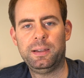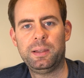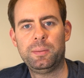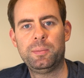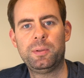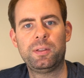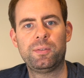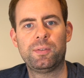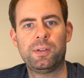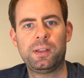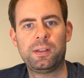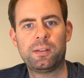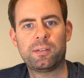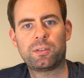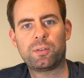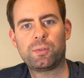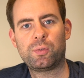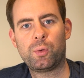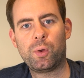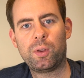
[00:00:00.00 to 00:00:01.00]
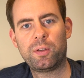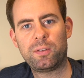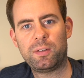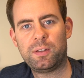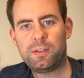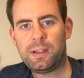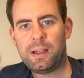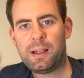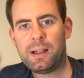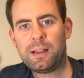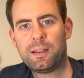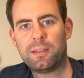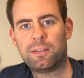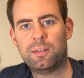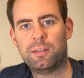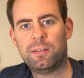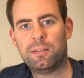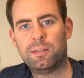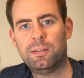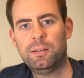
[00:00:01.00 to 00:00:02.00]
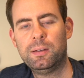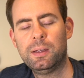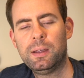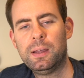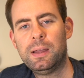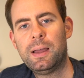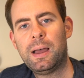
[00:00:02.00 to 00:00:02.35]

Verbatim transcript: nämlich wenn ich das auf 90 Tage setze,